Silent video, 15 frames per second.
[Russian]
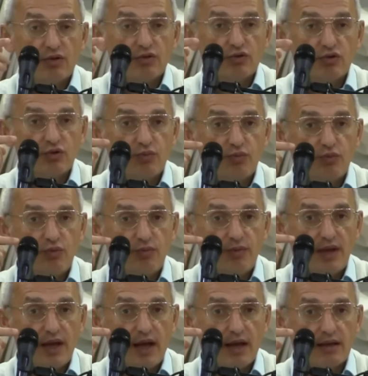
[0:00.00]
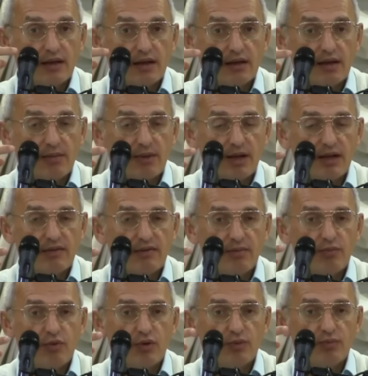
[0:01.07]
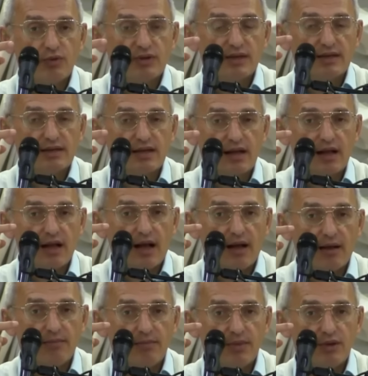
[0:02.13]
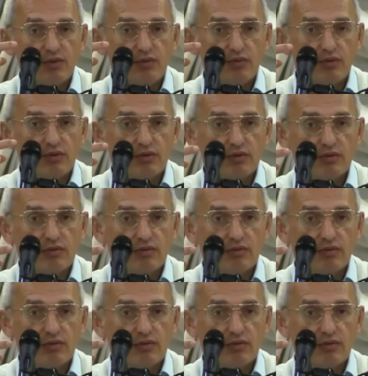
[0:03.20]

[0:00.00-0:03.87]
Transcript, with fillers: Но судьбу меняет, когда молитва будет после 40 минут.